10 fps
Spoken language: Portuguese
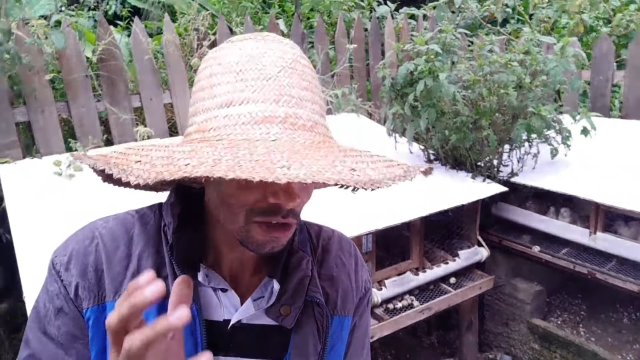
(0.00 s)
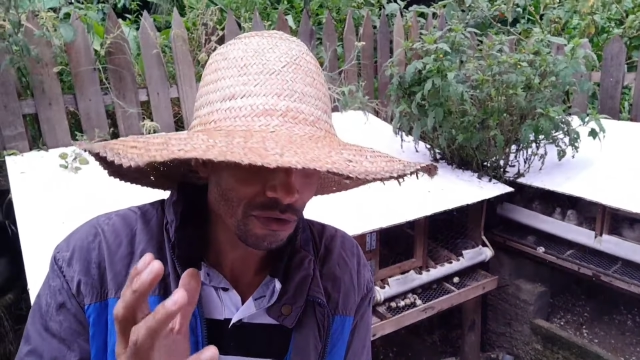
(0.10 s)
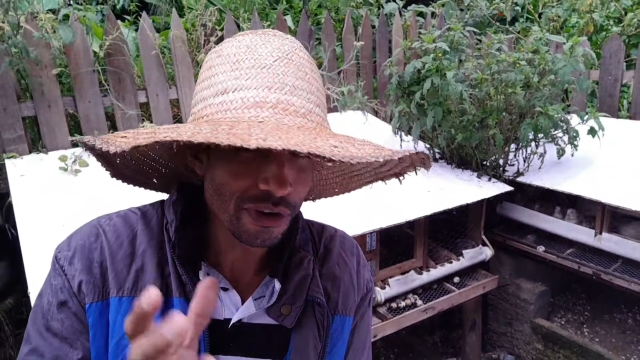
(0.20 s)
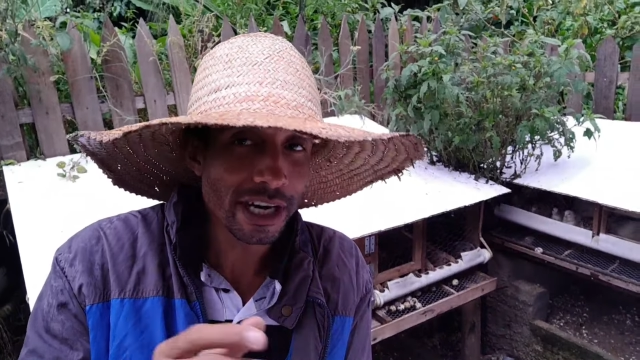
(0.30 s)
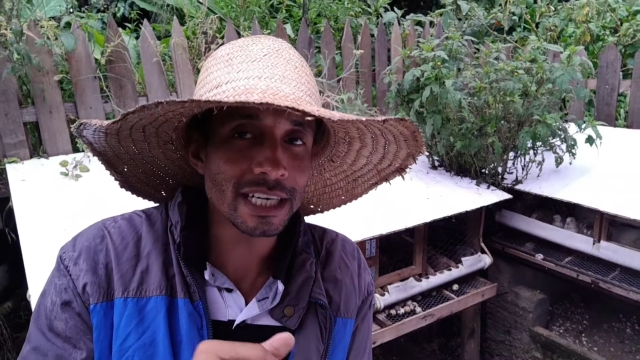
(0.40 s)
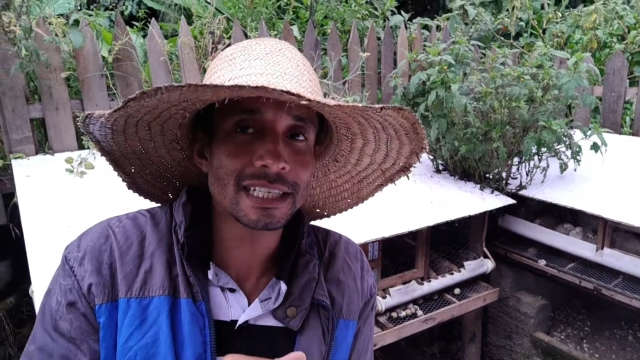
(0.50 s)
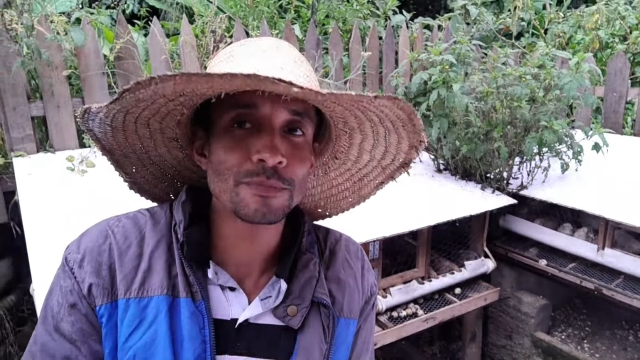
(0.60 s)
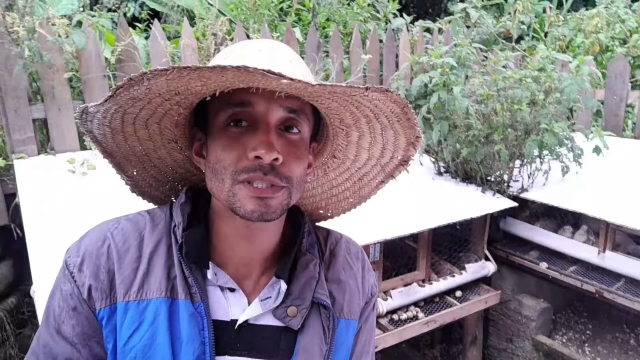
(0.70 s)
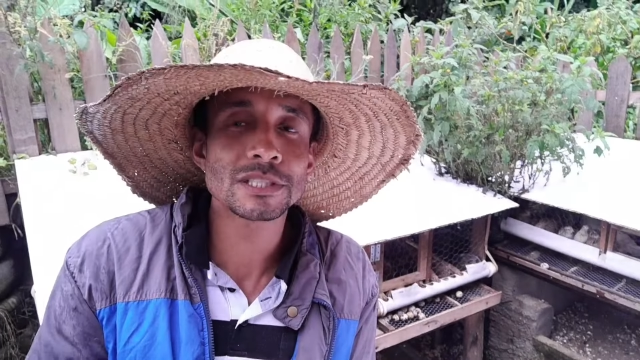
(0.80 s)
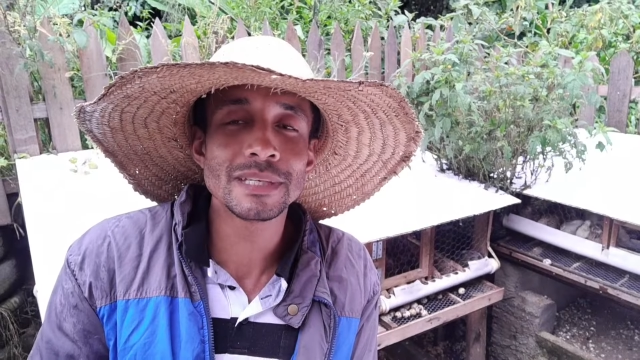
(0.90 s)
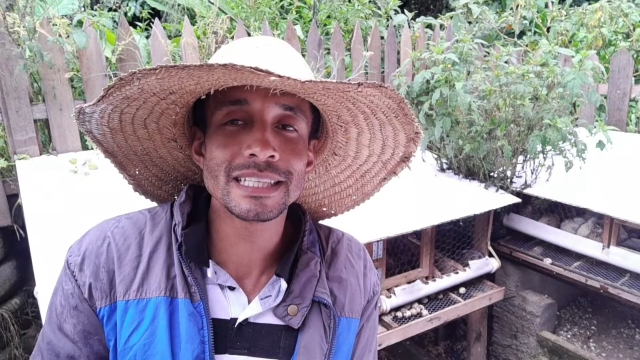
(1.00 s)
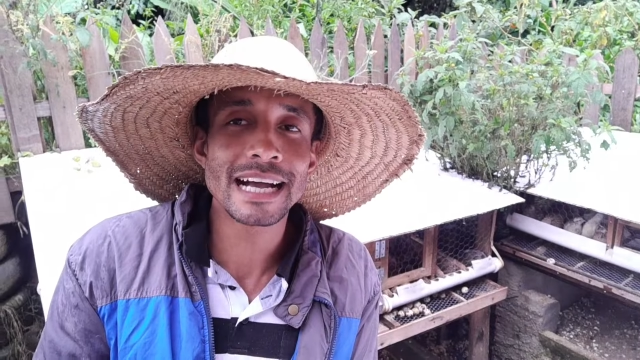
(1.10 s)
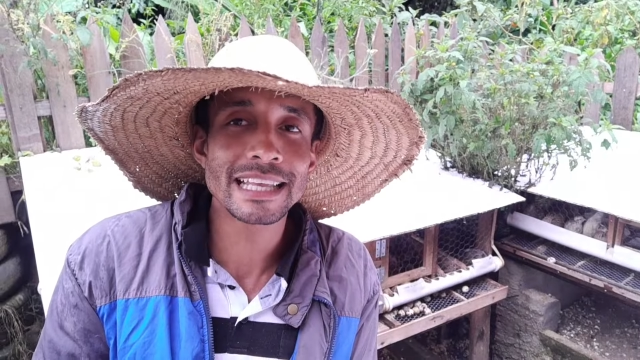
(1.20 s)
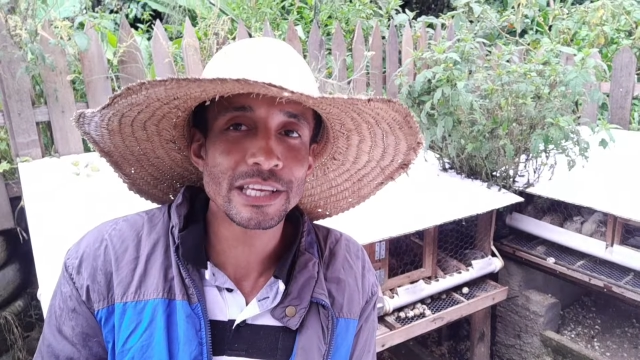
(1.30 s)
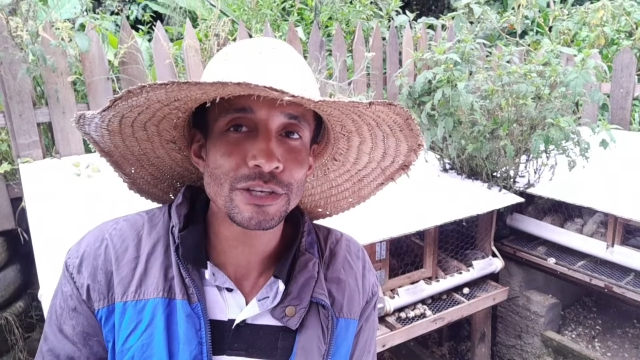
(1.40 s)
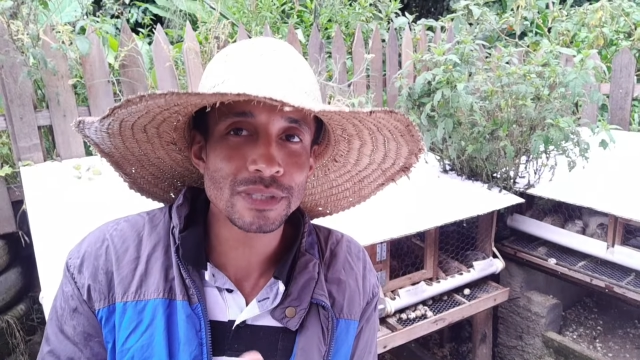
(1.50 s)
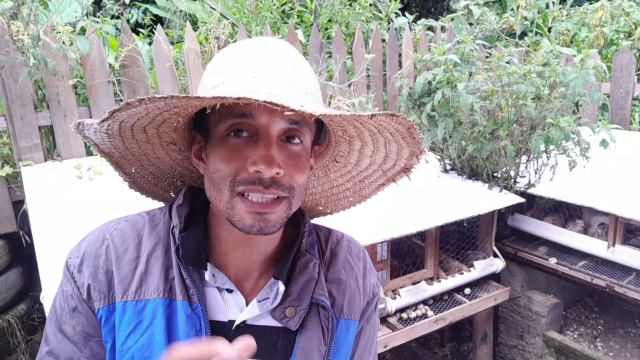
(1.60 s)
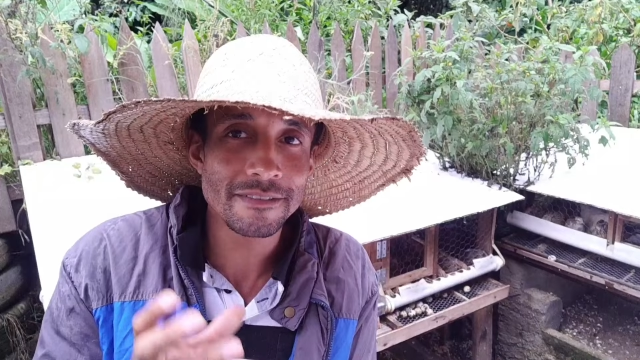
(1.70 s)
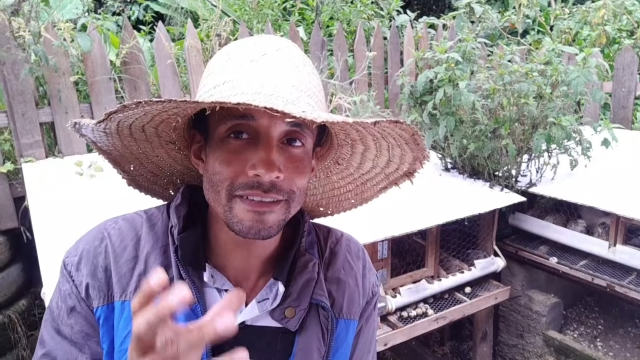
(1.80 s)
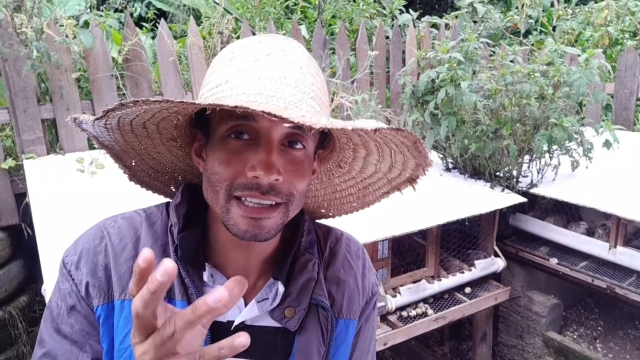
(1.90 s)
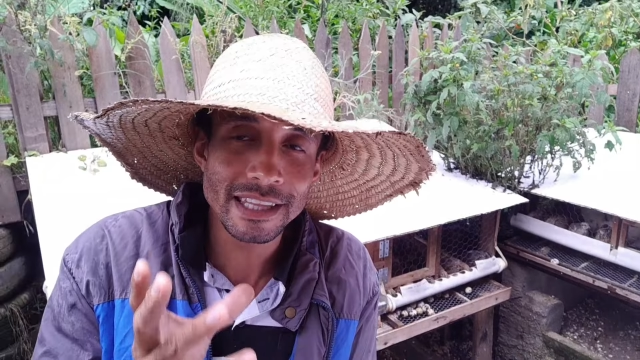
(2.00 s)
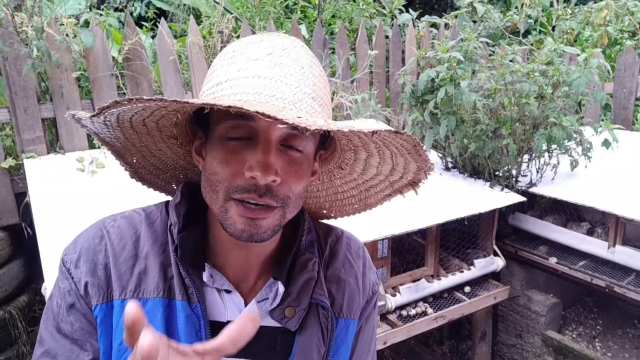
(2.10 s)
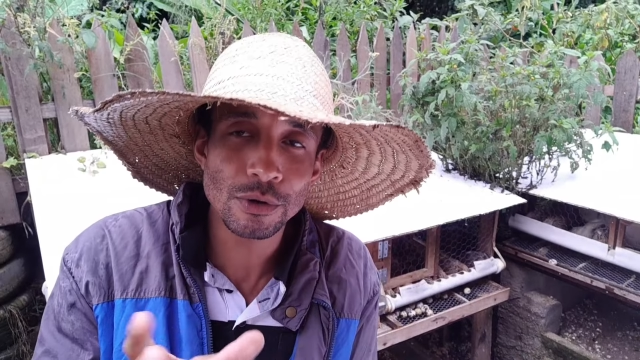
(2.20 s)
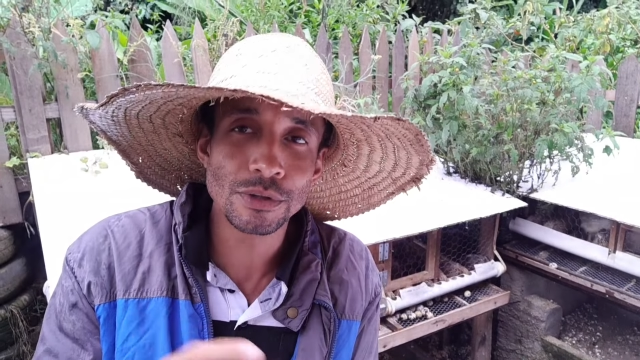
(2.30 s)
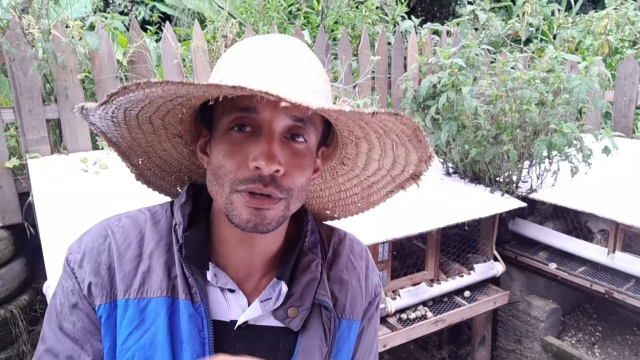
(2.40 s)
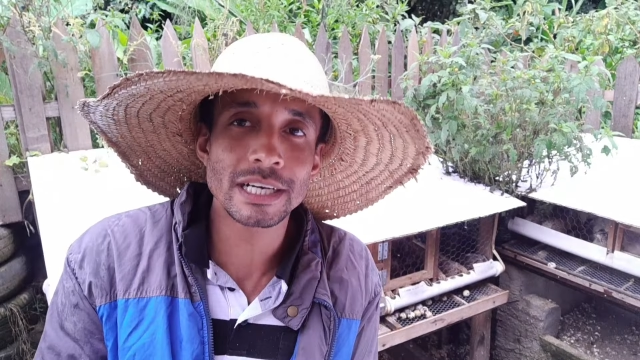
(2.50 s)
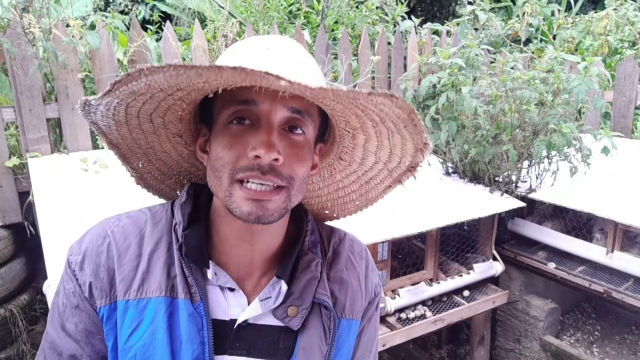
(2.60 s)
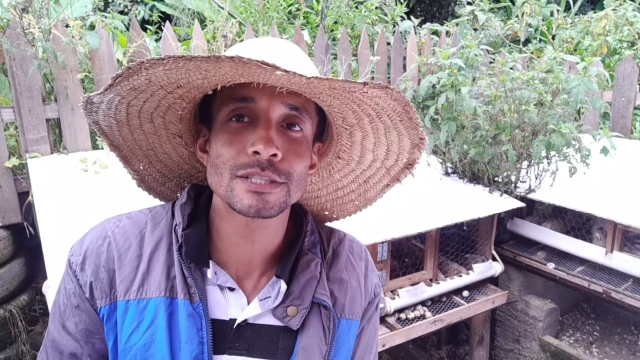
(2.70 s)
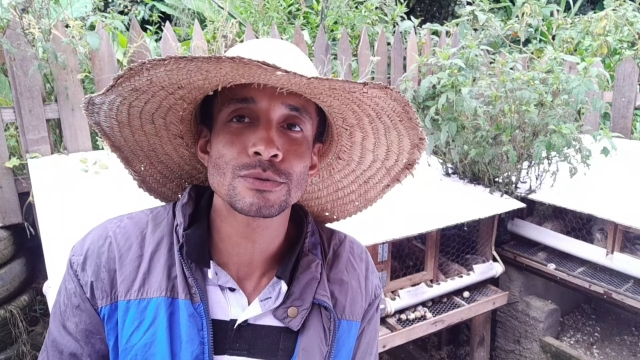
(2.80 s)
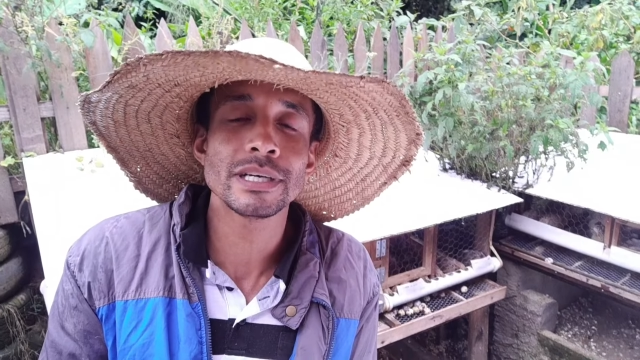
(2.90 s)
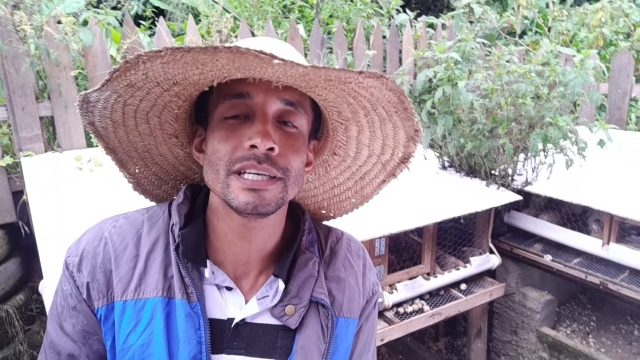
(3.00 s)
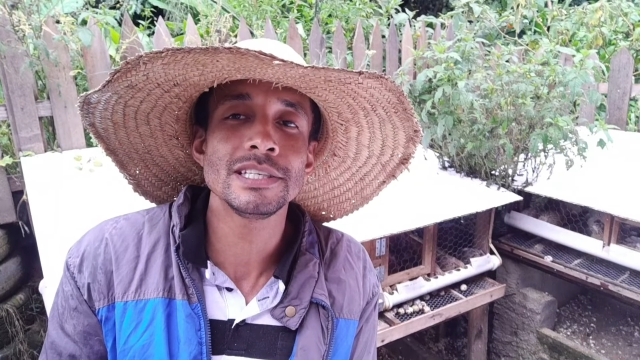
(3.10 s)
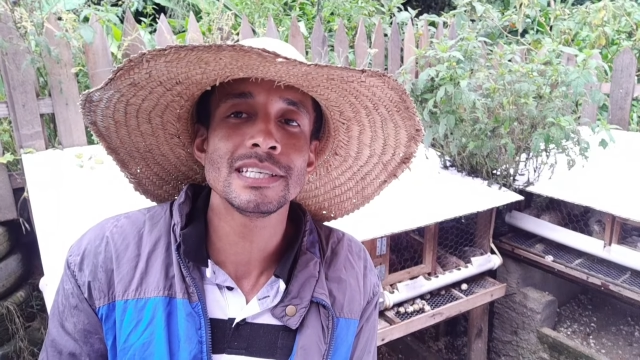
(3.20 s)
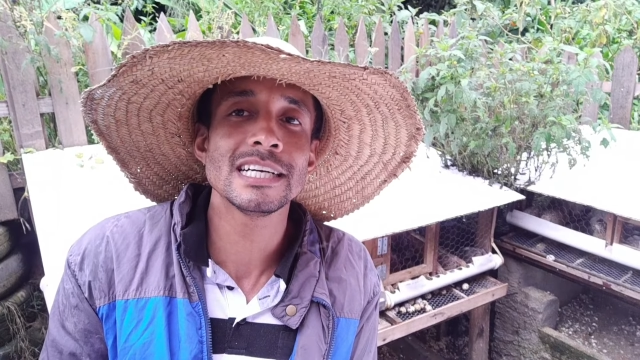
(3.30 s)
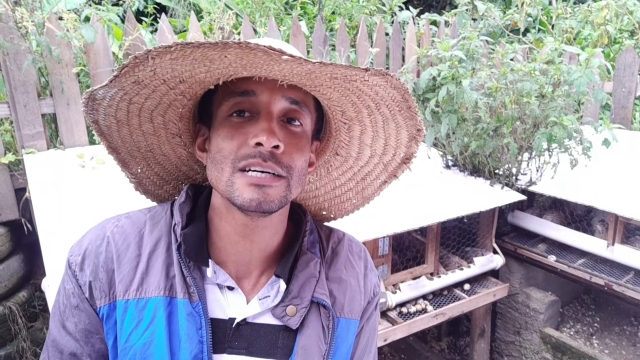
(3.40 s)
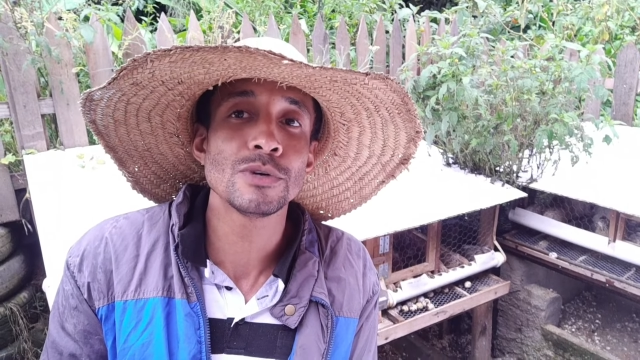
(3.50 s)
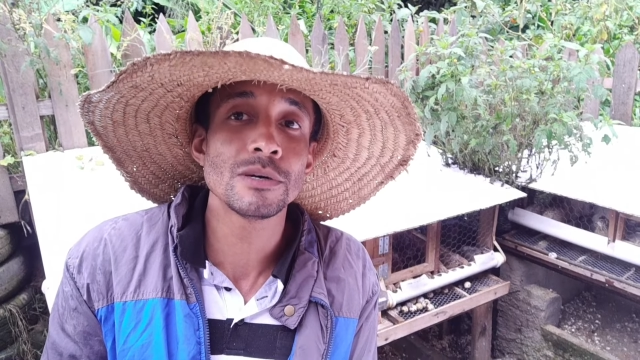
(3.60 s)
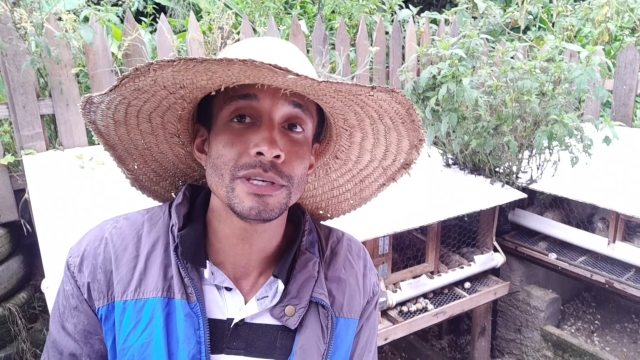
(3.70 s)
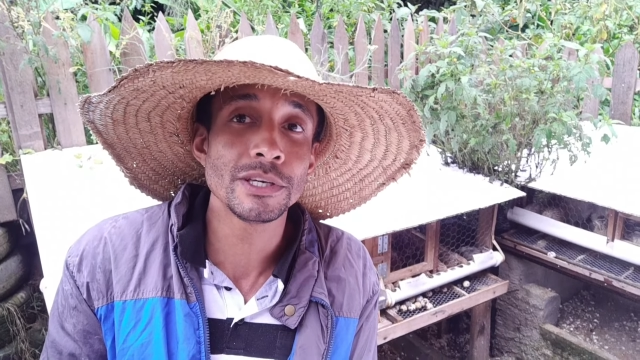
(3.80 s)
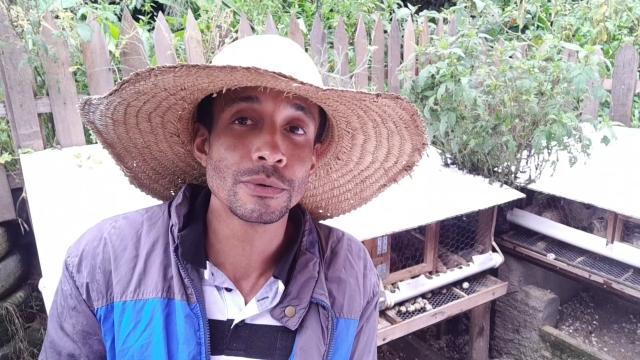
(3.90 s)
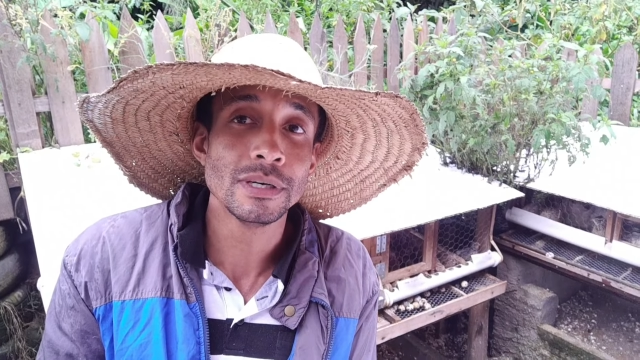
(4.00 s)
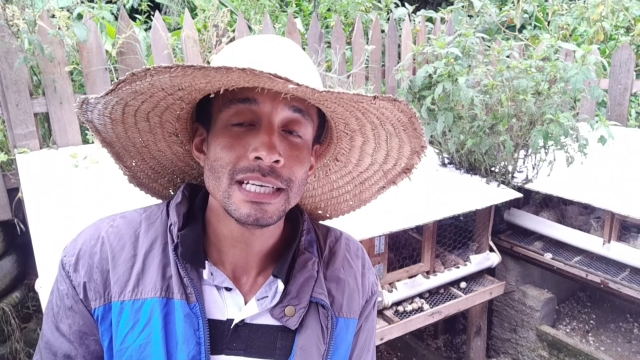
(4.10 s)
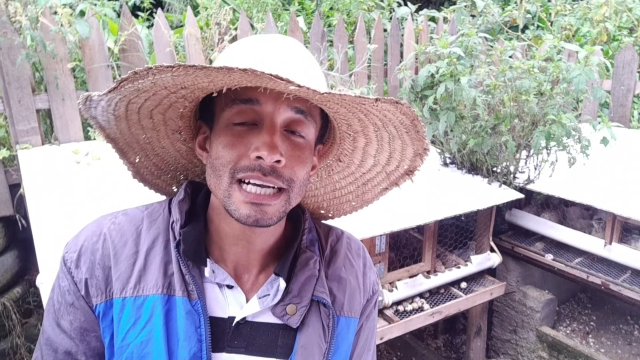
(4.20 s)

veja a possibilidade de você vender codorna na sua região, meu amigo.